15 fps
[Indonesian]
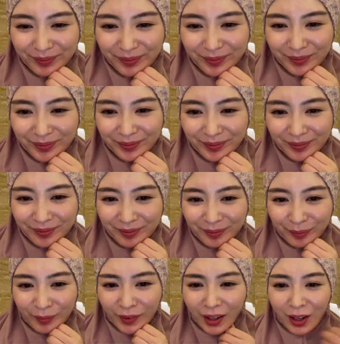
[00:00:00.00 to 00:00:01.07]
hmm,
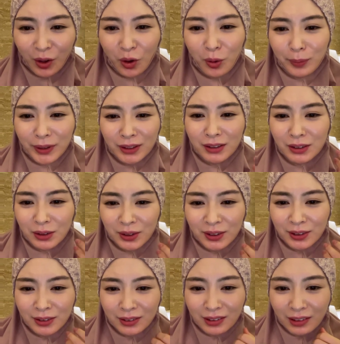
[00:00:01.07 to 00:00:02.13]
komen
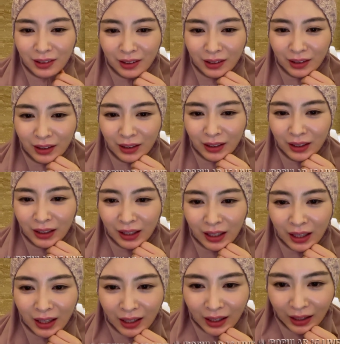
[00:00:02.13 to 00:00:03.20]
dong
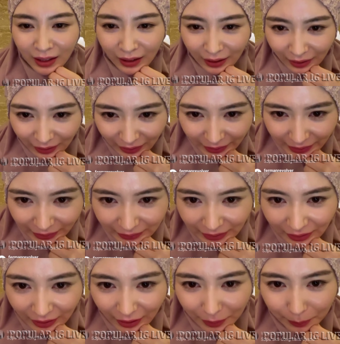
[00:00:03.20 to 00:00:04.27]
Kak
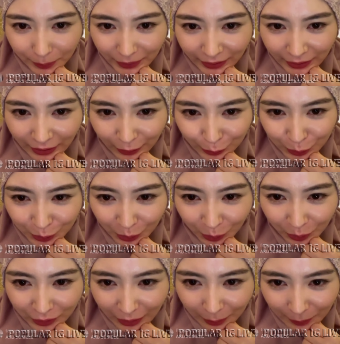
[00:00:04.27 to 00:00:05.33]
Ayana live bareng
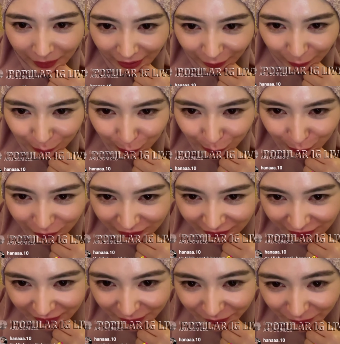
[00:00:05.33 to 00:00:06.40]
aku dong. Nama
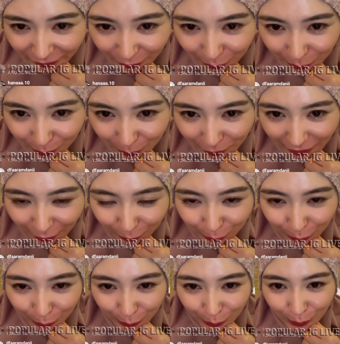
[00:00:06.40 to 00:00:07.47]
aku Siva, umur
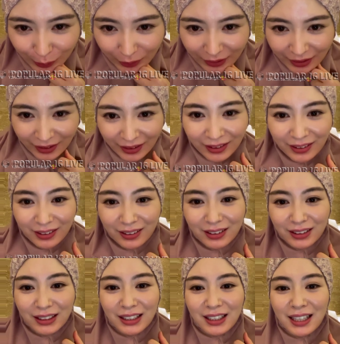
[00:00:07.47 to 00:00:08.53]
aku
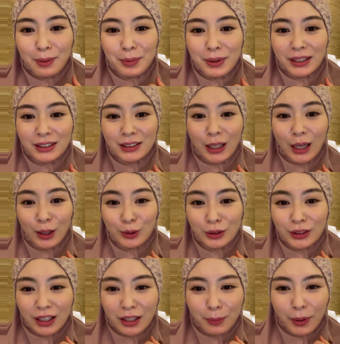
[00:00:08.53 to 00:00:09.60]
13
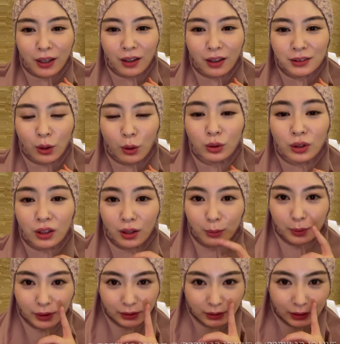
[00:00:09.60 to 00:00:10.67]
tahun dari Makassar. Oh,
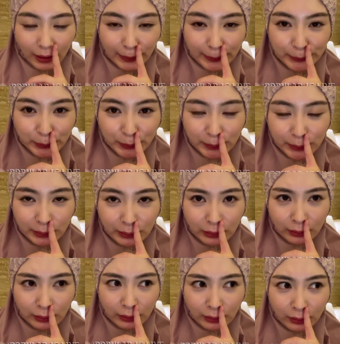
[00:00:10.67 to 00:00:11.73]
13
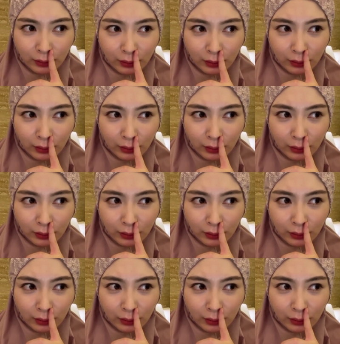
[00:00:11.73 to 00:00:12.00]
tahun.